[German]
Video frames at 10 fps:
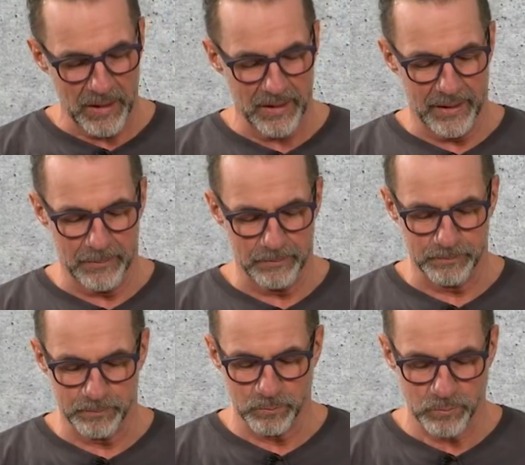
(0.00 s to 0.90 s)

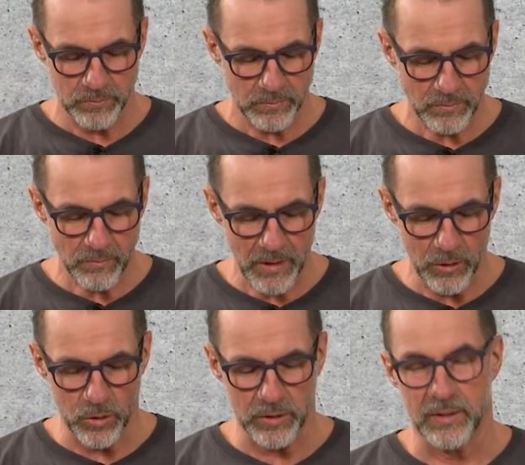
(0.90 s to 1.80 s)
Ähm,
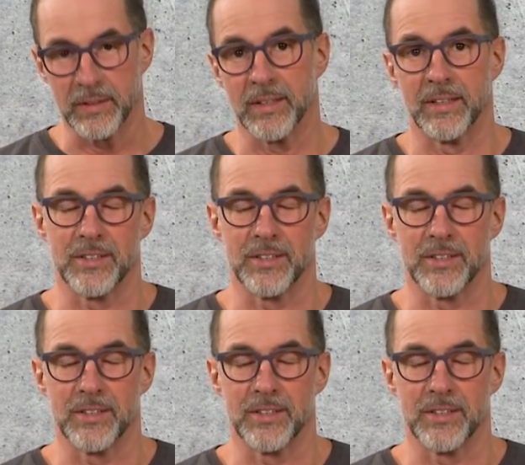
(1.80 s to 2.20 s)
und äh,